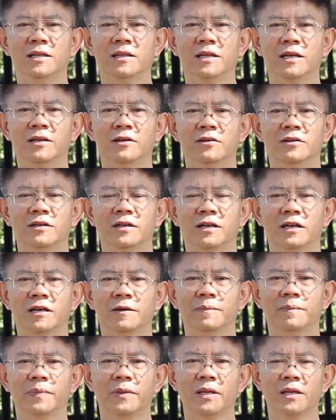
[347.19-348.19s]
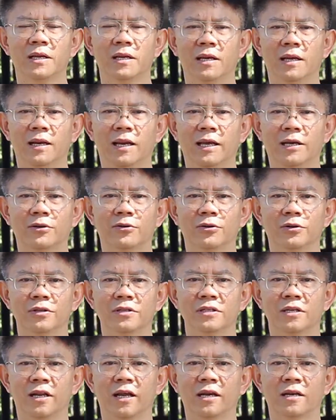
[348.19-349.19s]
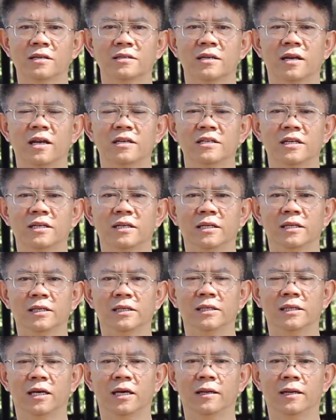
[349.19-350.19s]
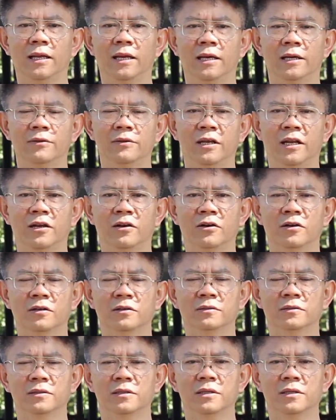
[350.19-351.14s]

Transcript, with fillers: แน่นอนนะครับ หลายคนแสดงทัศนะเช่นนี้นะฮะ แล้วแน่นอน